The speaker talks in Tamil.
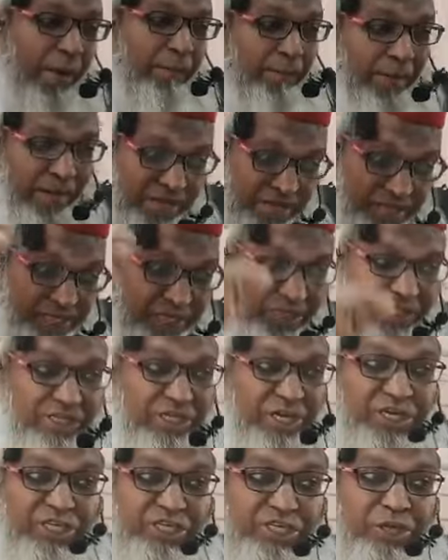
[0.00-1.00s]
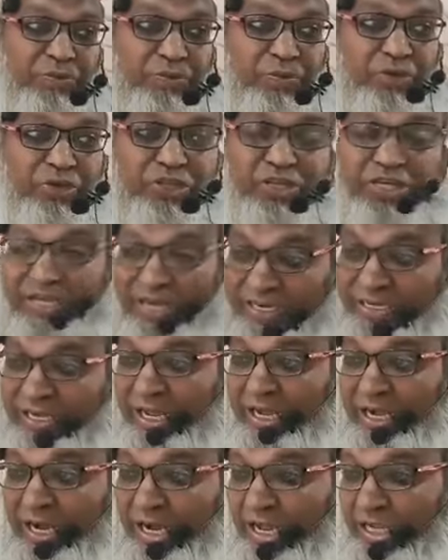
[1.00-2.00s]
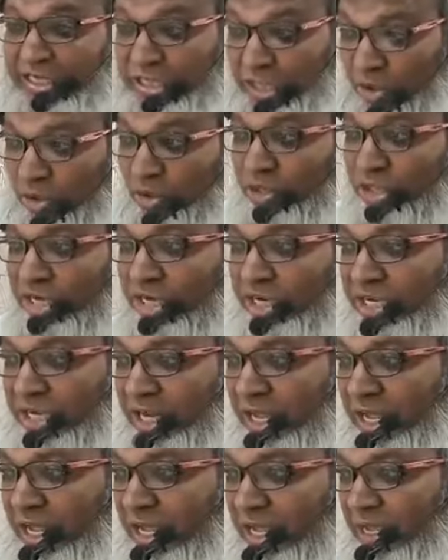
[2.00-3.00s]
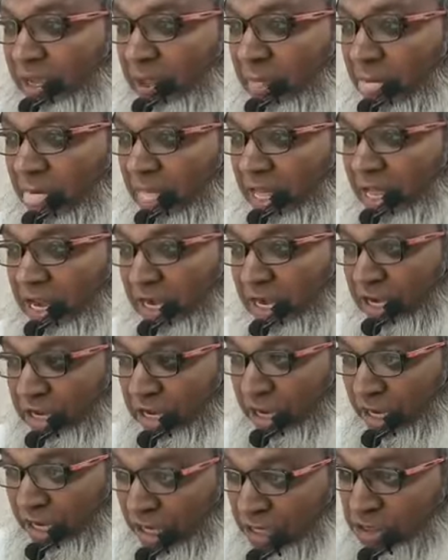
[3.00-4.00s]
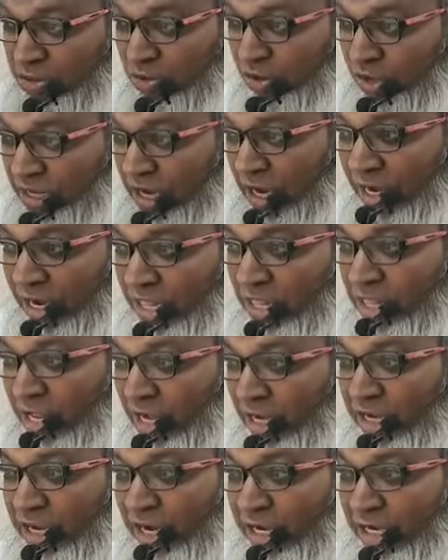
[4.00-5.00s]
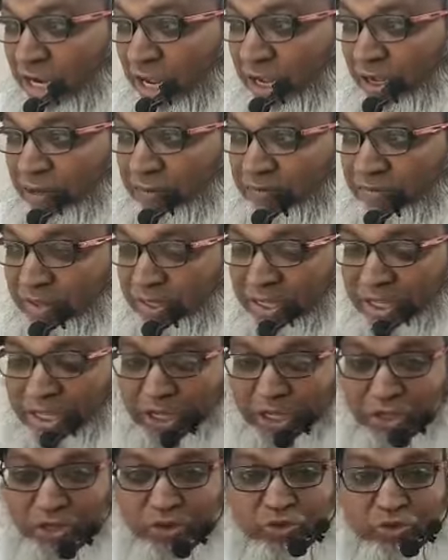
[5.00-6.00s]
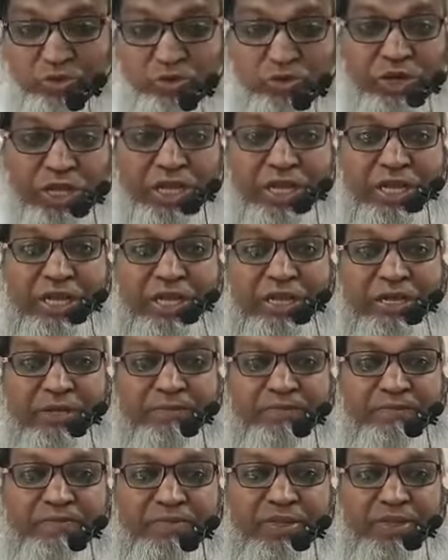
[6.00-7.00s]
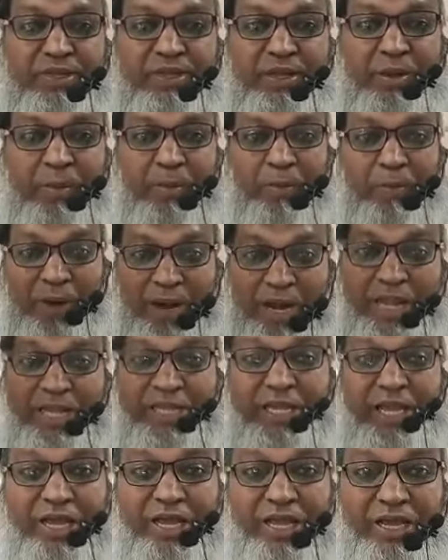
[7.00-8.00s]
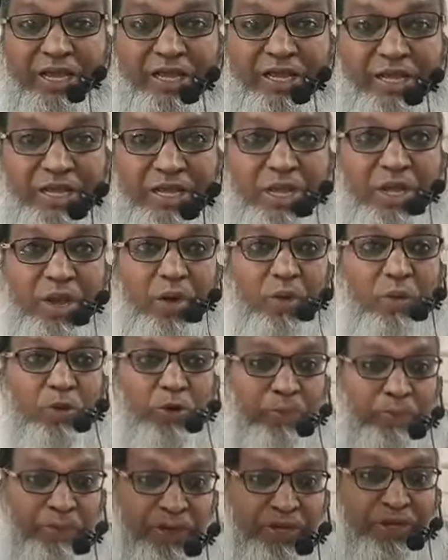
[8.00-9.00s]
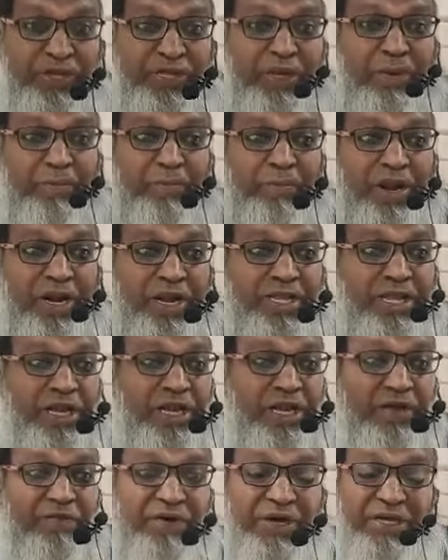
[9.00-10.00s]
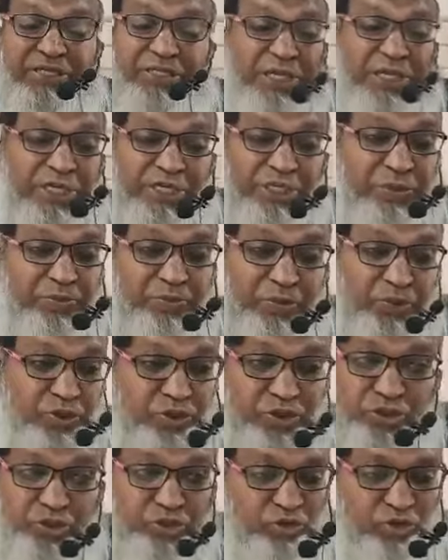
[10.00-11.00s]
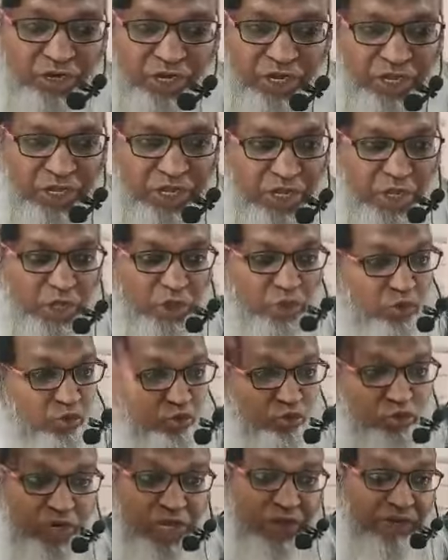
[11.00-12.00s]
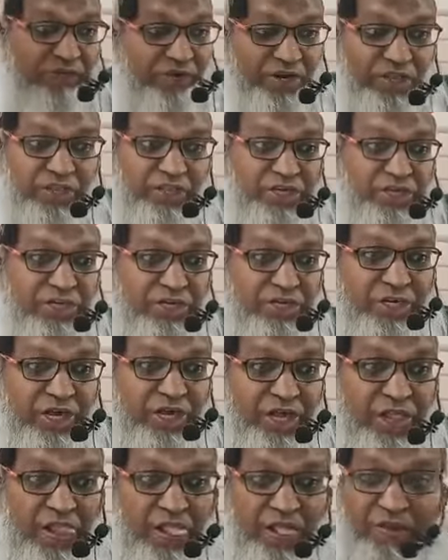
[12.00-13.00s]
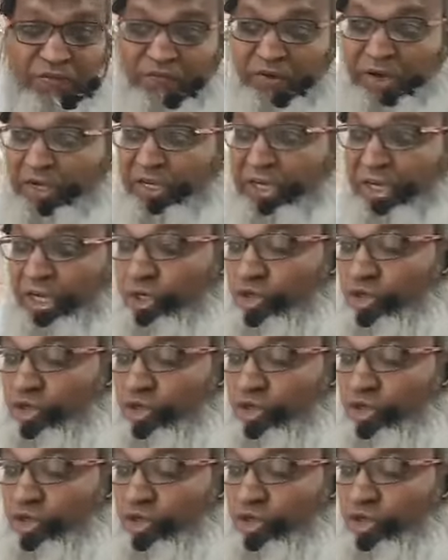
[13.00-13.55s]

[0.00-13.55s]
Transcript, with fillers: மயக்கம் தெளிஞ்ச போது கேட்டாங்களாம் சகோதரிகிட்ட நீ என்ன சொல்லி அழுதுன்னு கேட்டாங்க தூணே மலையே ஒரு பெரிய மலை அல்லவா சரிஞ்சு போச்சுன்னு சொன்னேன் தூணே விழுந்துட்டுன்ன வீட்டுக்கு